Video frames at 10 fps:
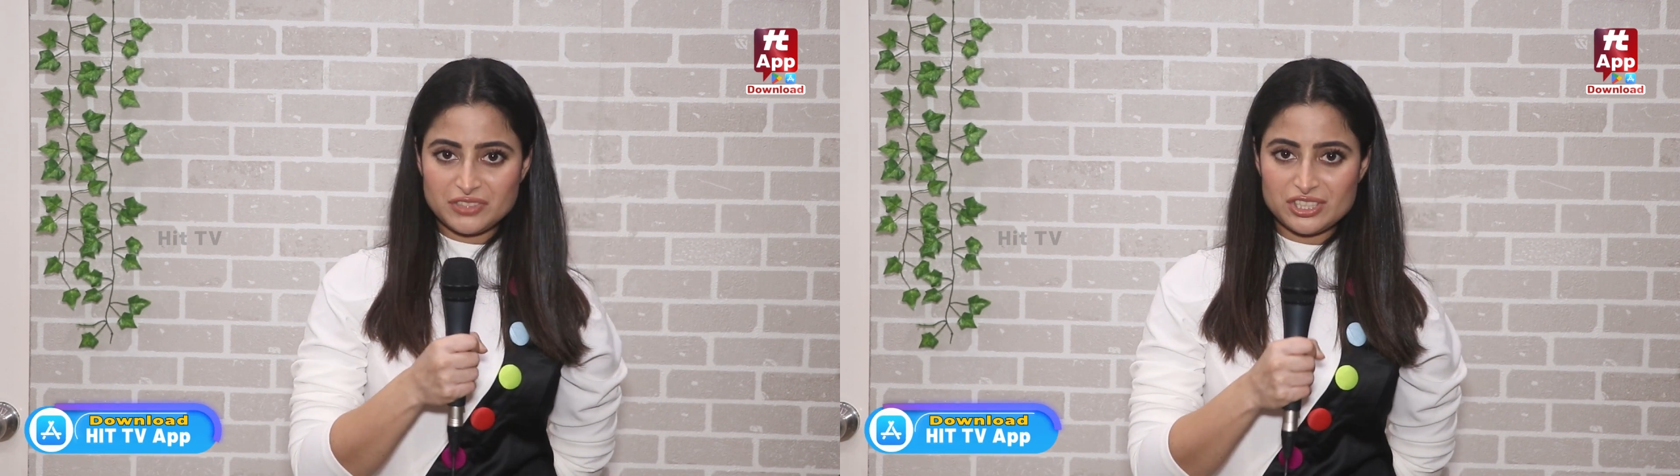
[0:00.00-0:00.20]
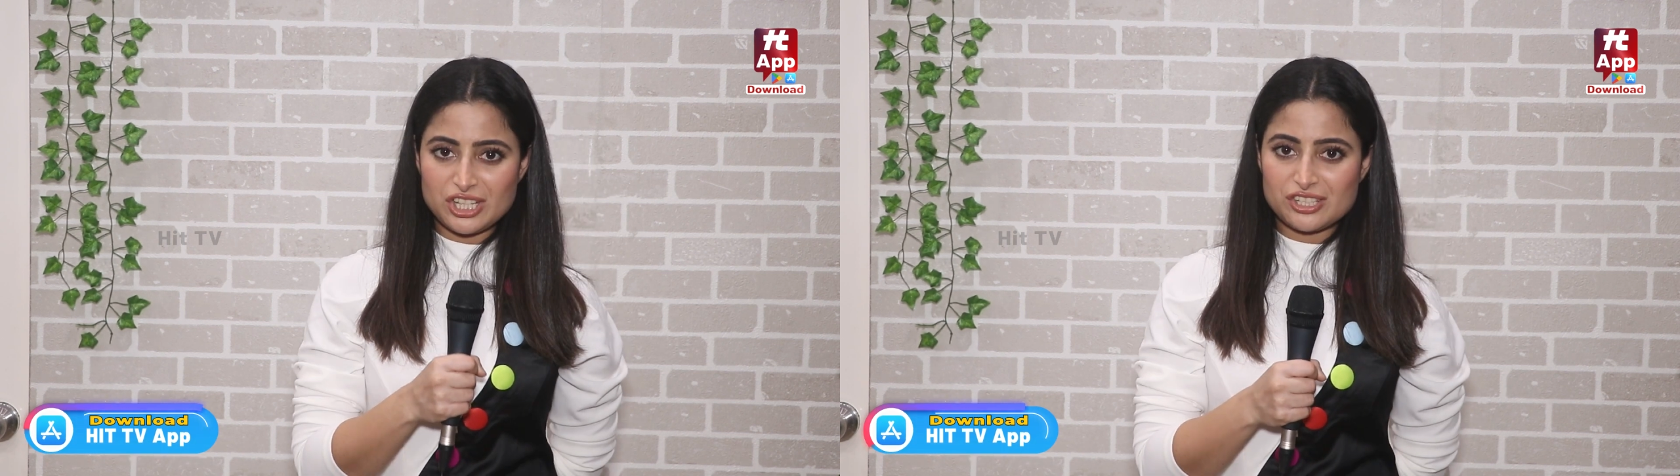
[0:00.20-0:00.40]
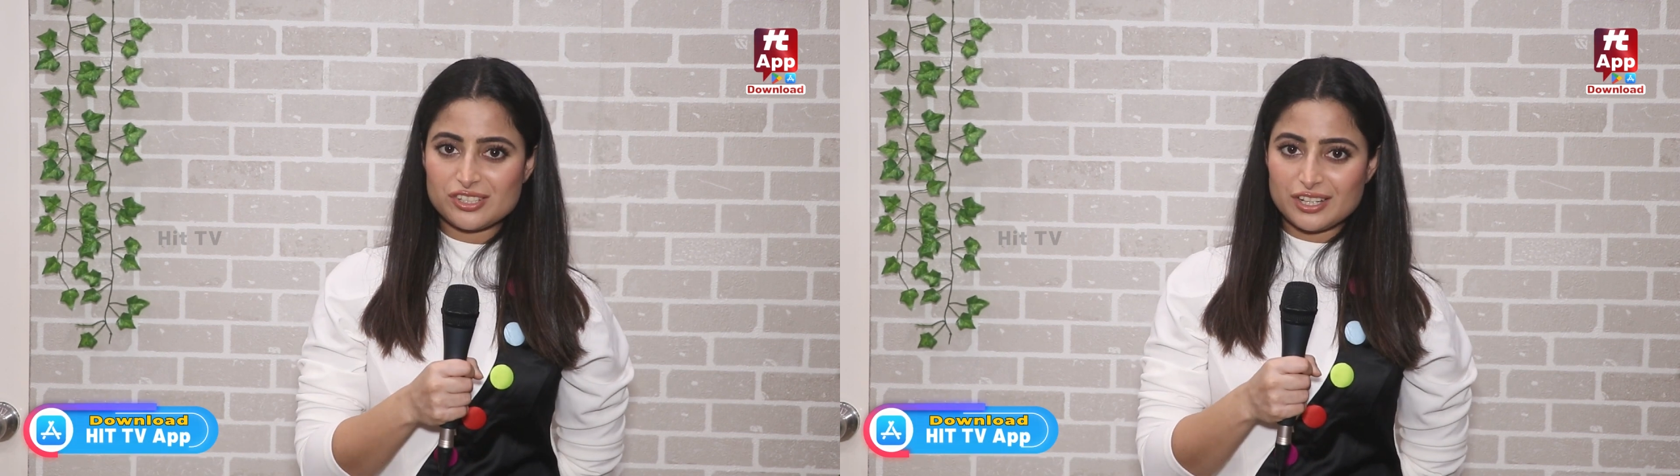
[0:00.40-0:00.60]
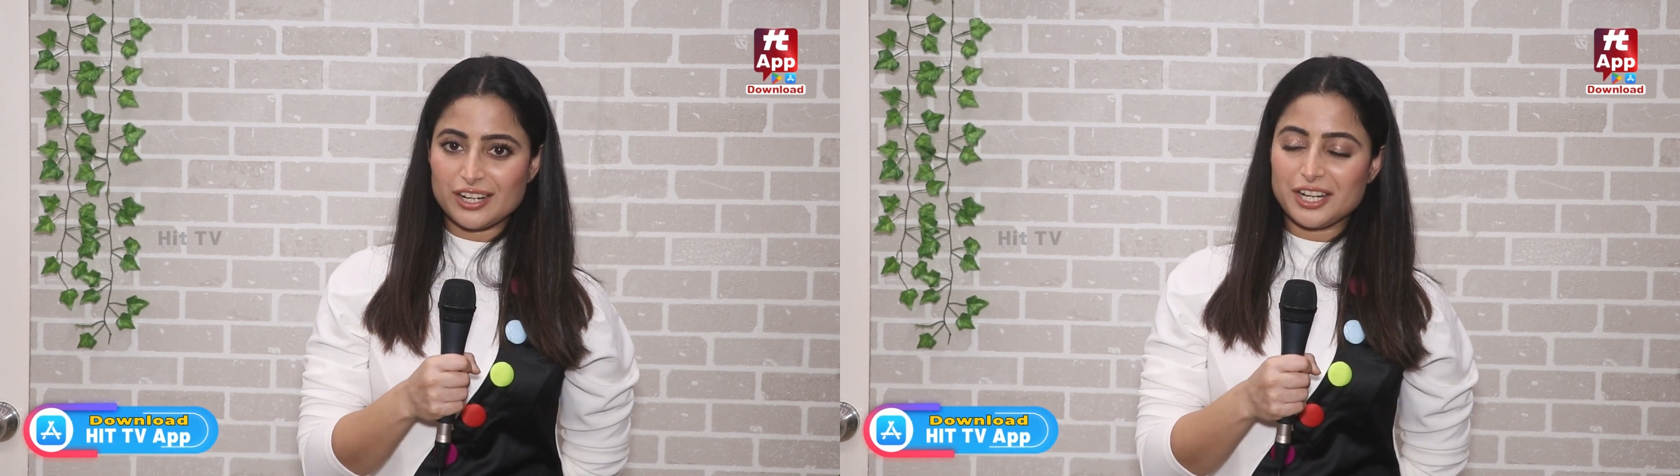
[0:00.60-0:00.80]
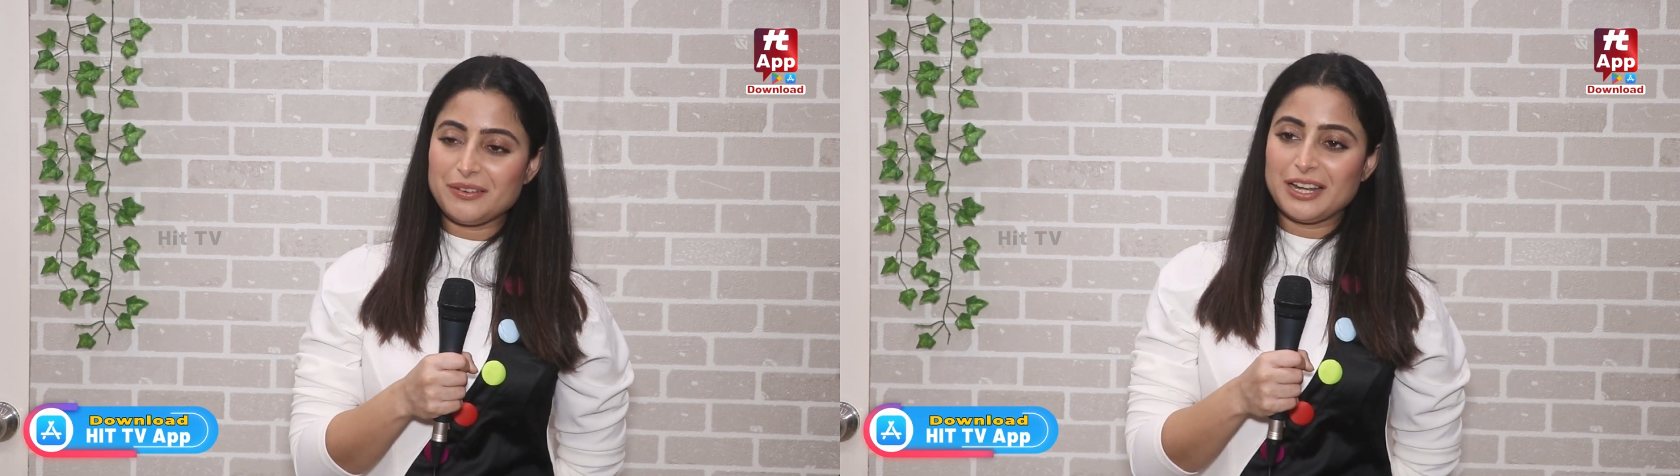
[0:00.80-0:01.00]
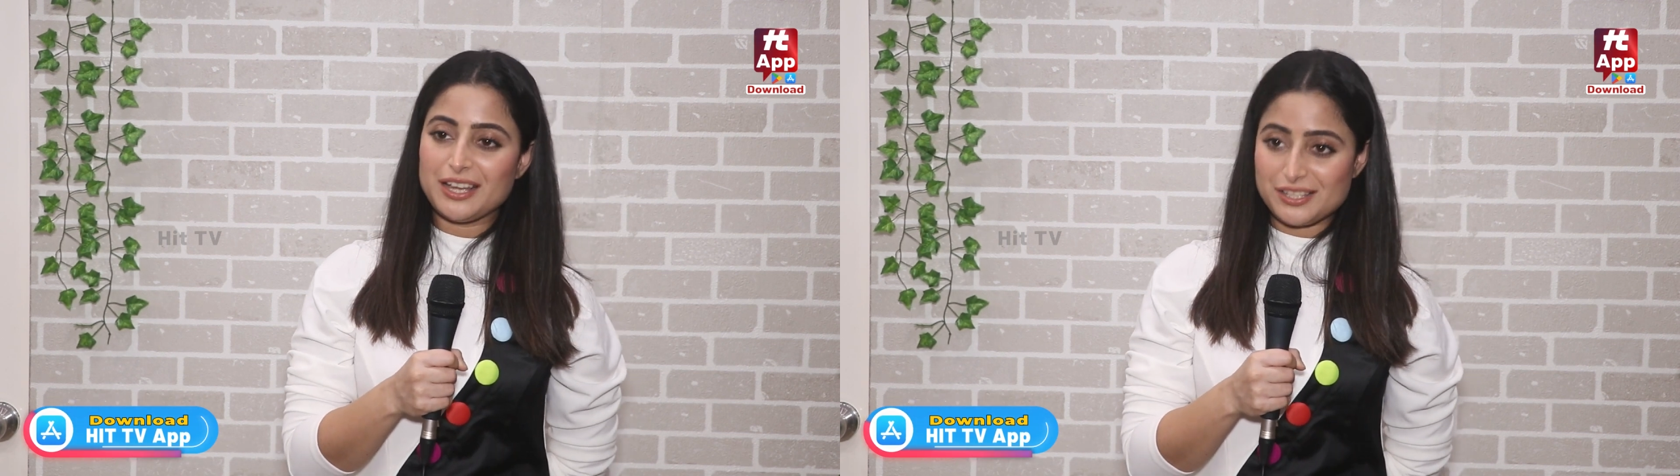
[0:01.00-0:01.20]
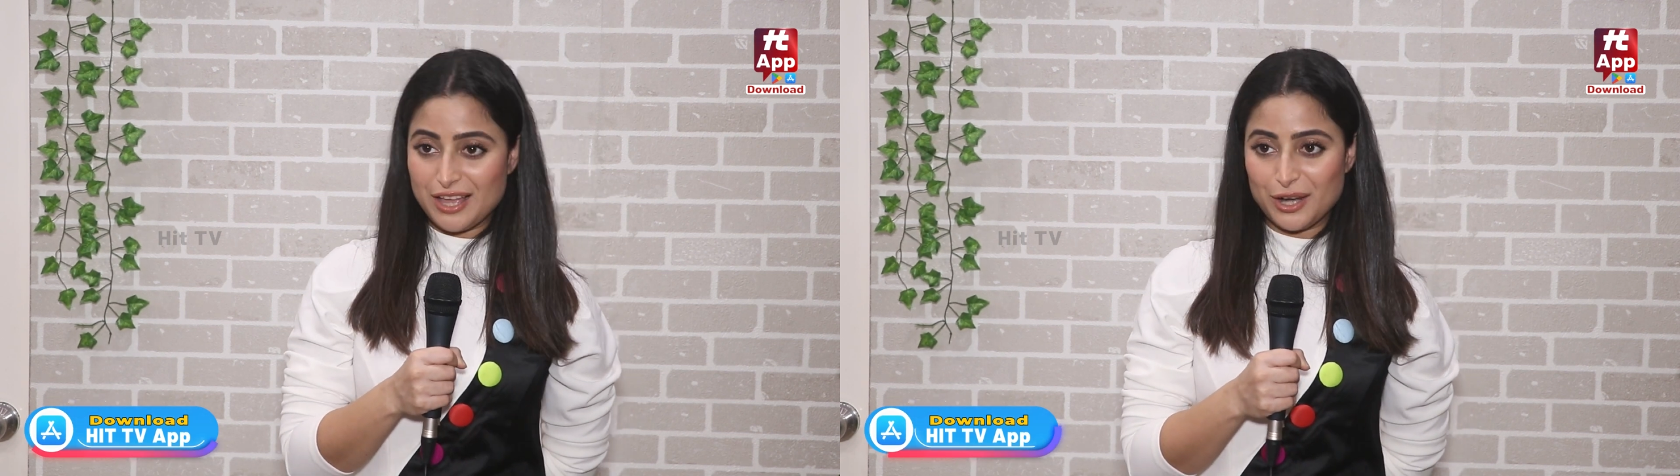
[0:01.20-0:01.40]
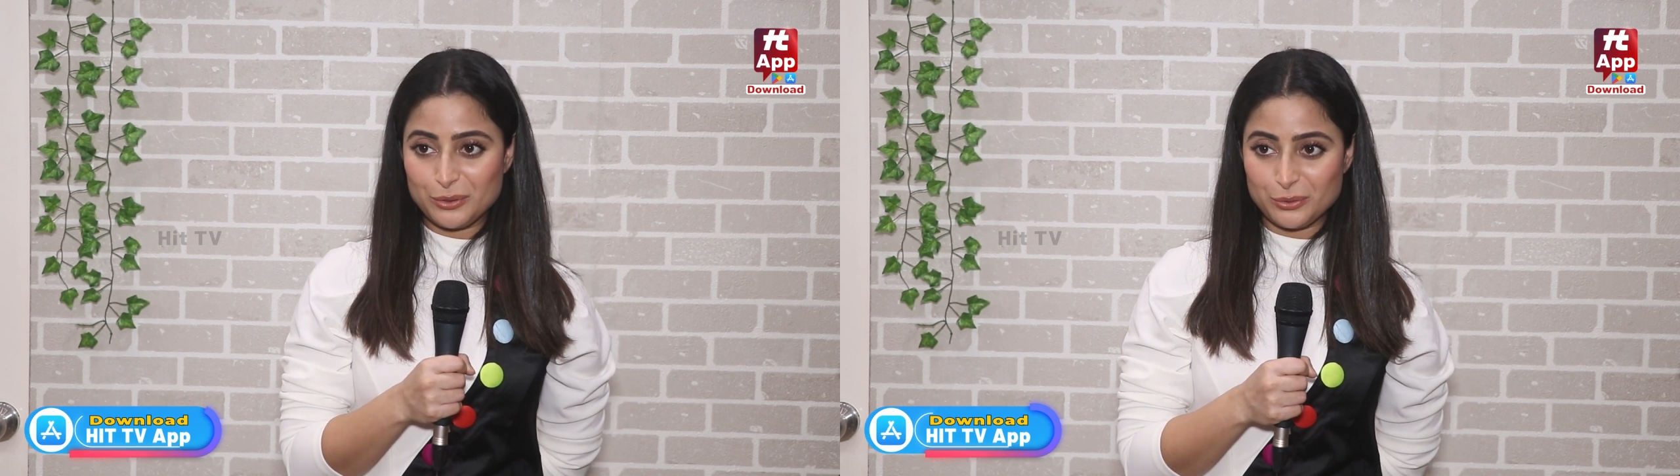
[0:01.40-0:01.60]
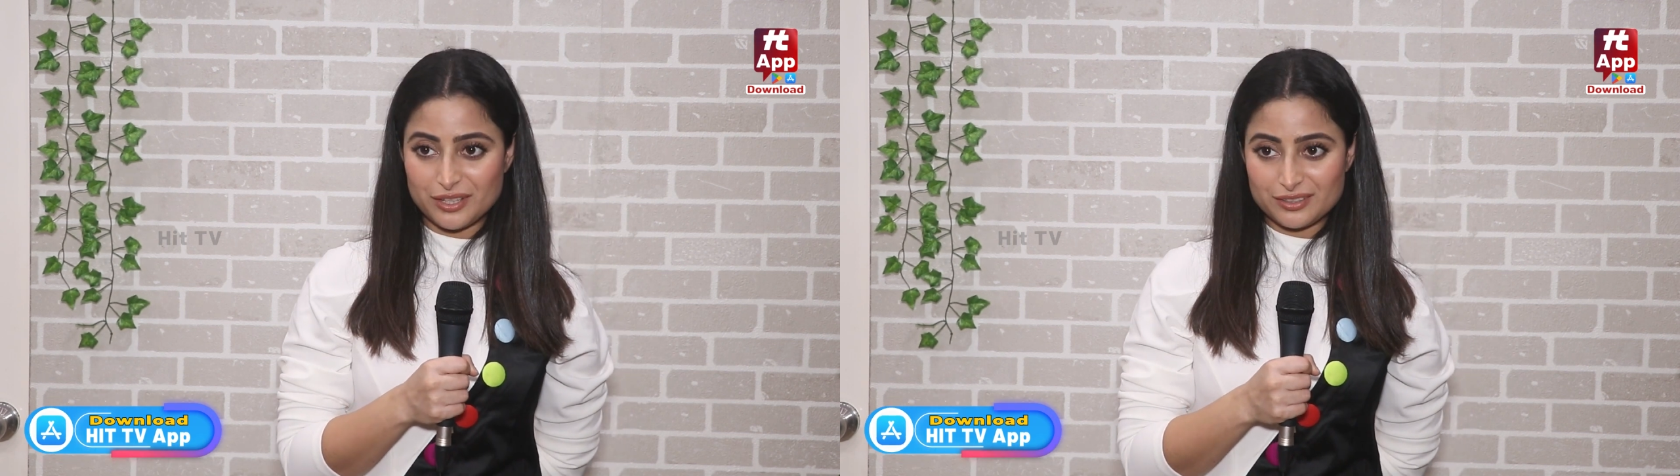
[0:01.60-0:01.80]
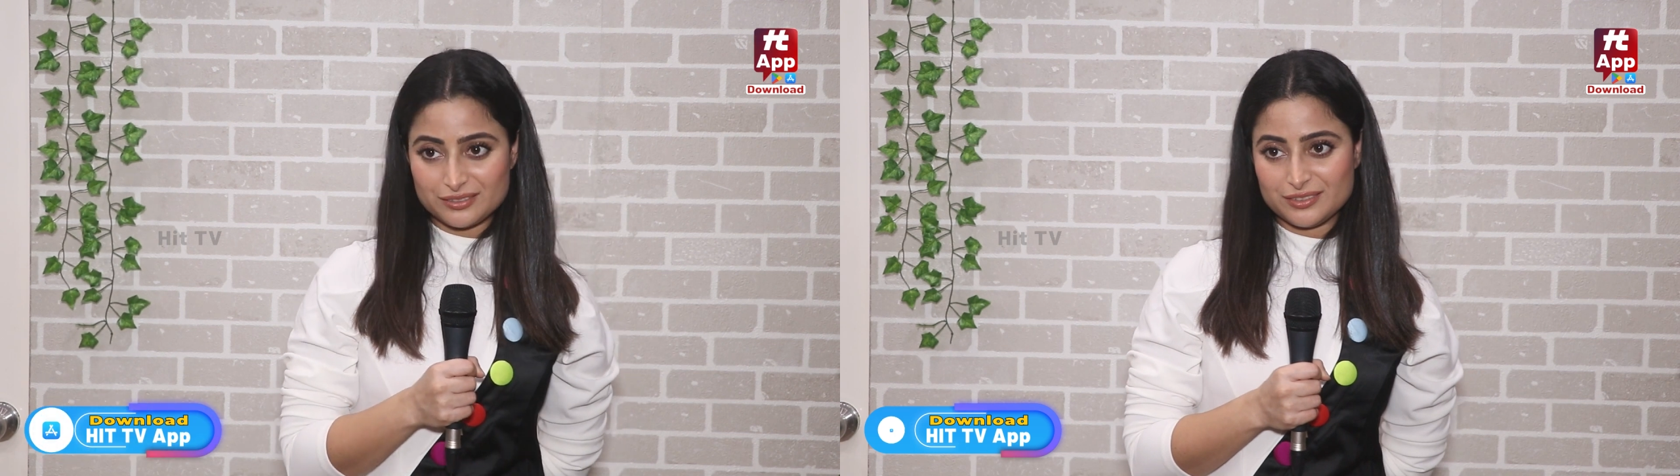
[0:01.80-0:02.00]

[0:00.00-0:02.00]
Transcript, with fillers: जज करने वाले हज़ार लोग हैं